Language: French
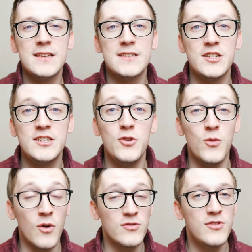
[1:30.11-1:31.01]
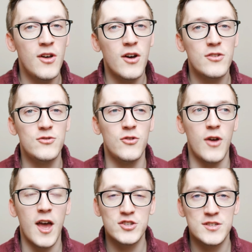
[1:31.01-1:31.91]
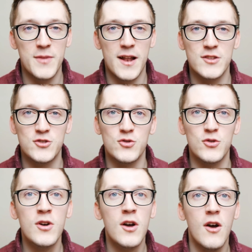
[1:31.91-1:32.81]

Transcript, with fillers: Il s'agit de Wonder de R.G. Palacio.